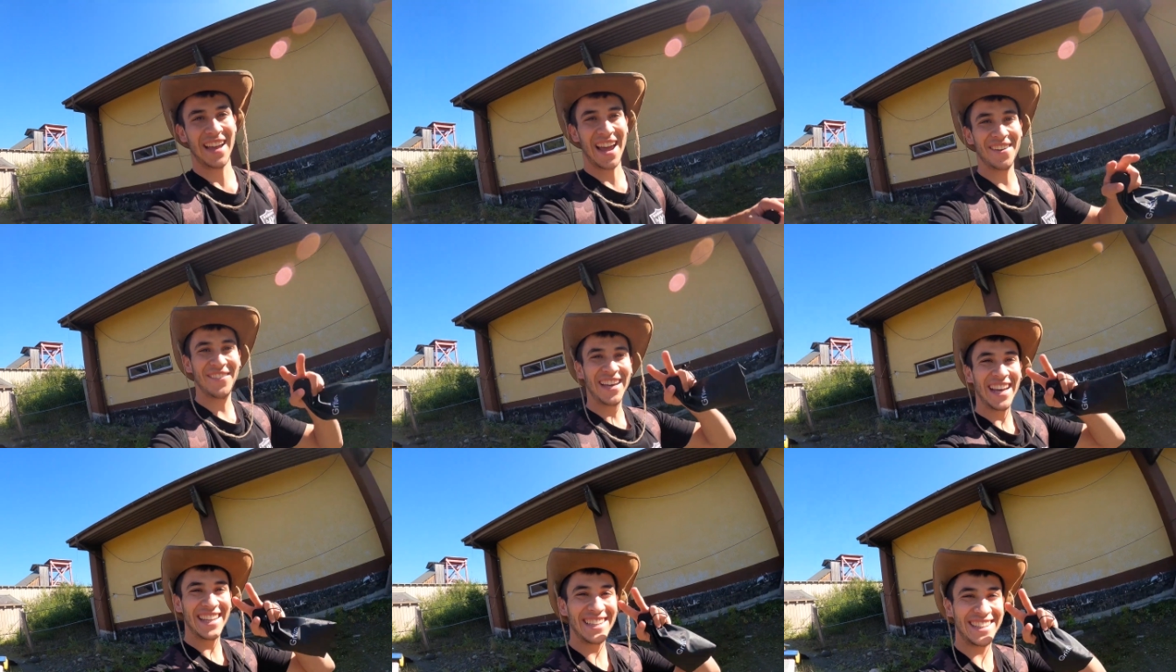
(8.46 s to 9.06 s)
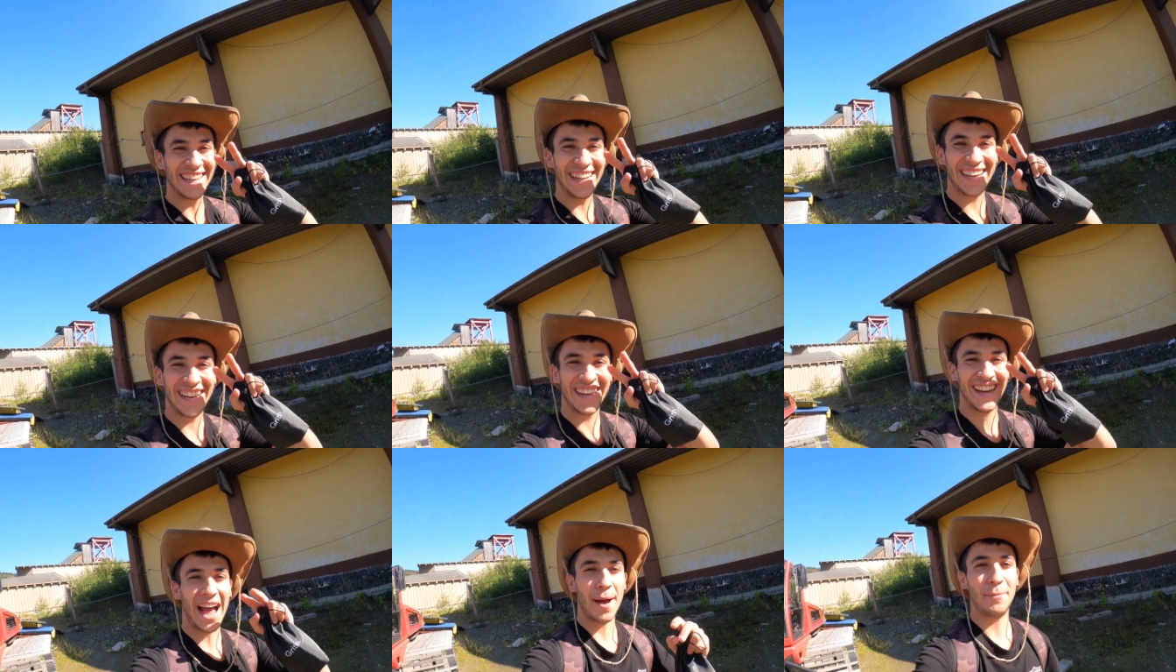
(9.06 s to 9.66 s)
Ahí mi
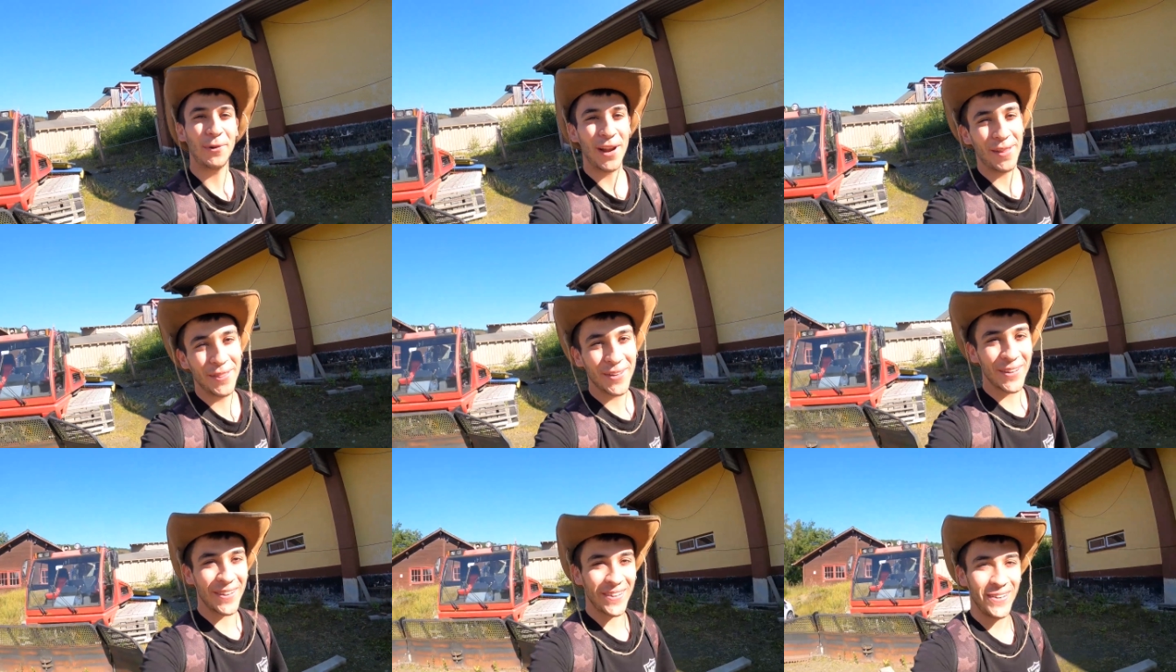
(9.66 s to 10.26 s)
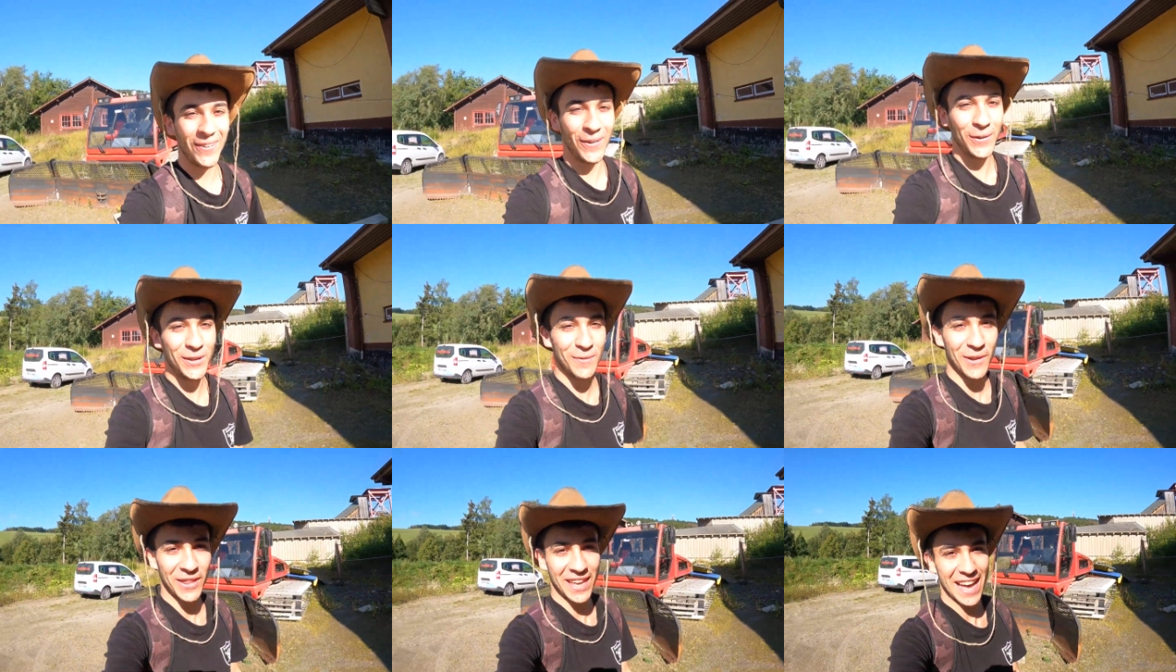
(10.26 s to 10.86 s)
gente apurando los
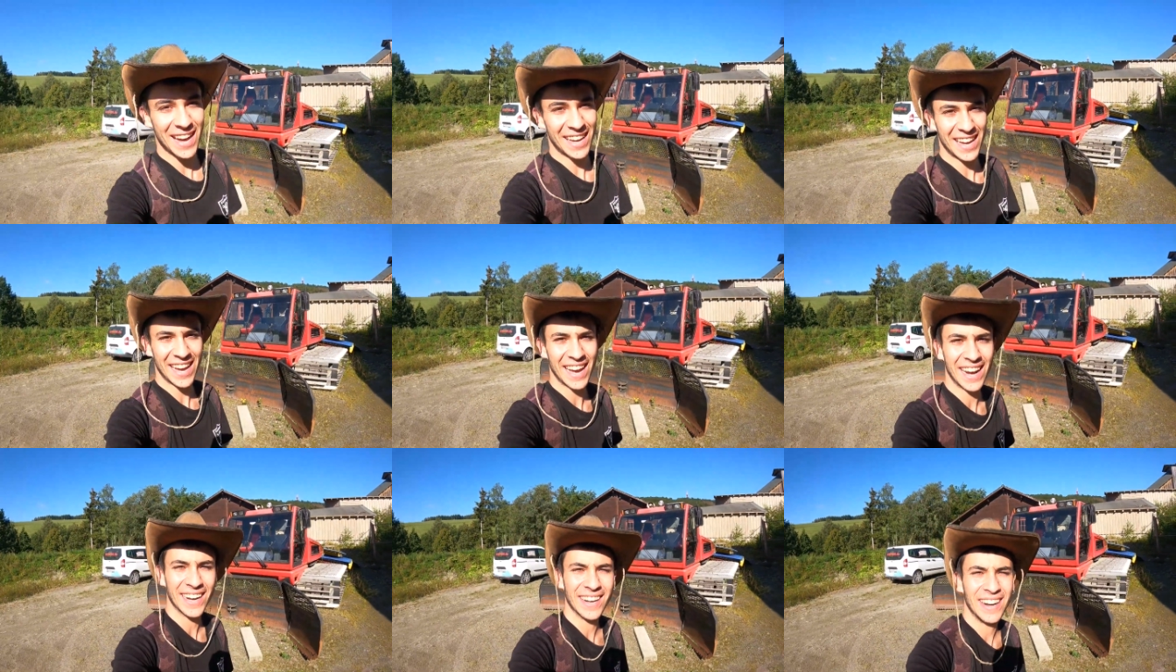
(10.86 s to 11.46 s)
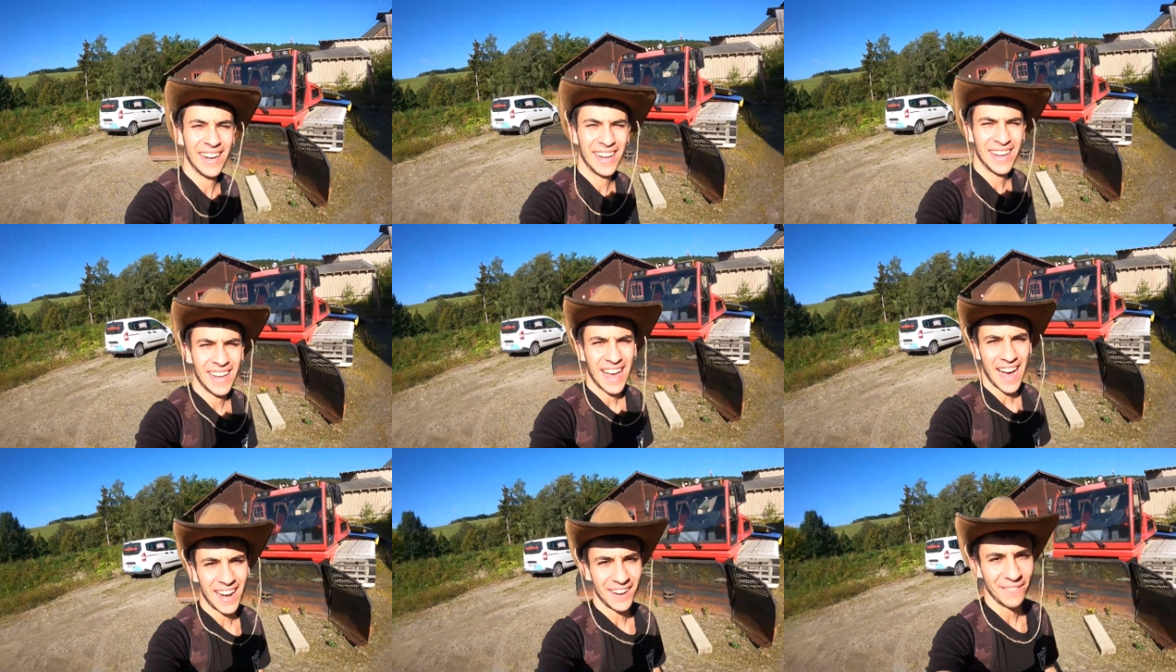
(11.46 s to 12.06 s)
últimos días aquí en
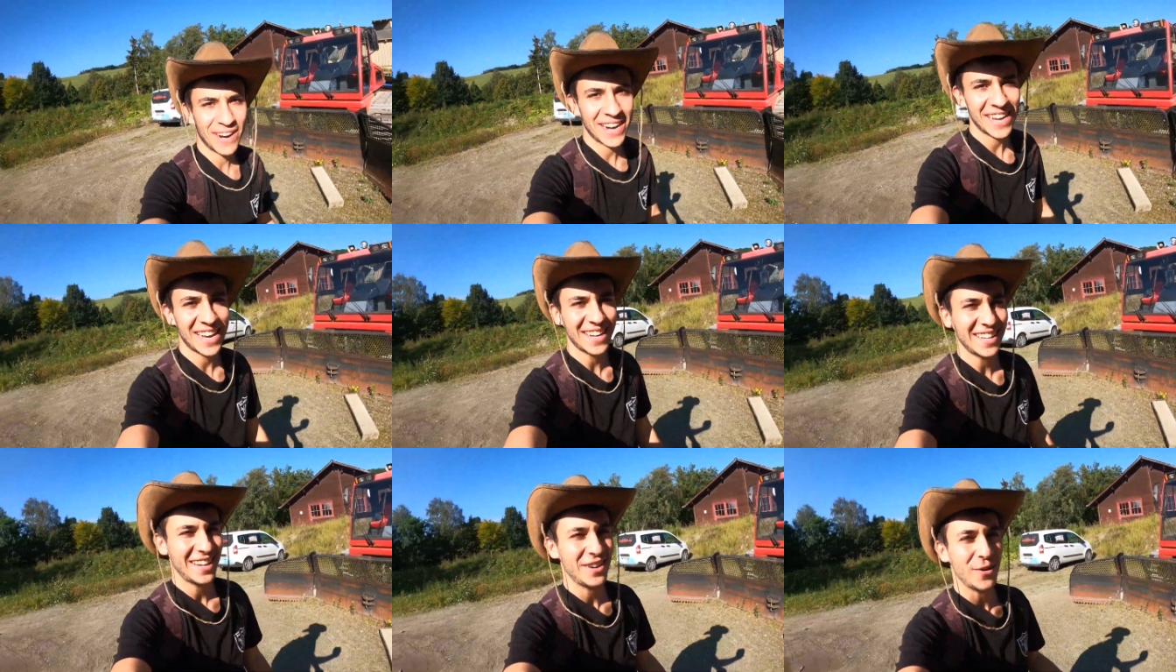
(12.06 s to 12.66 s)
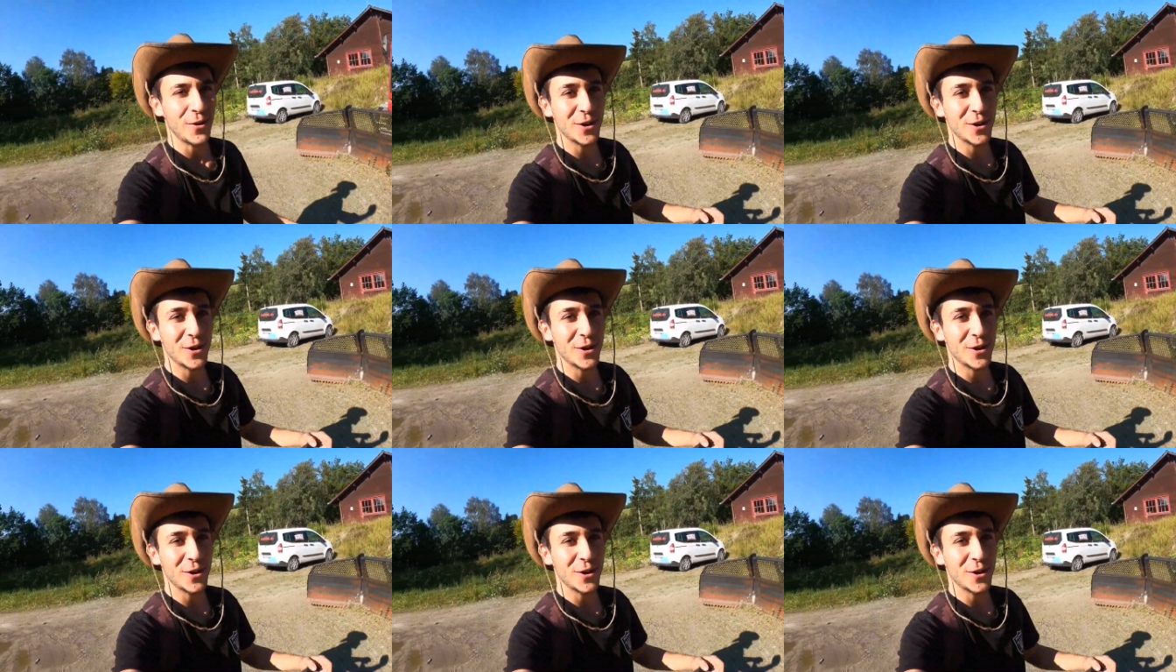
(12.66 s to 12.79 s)
Alemania.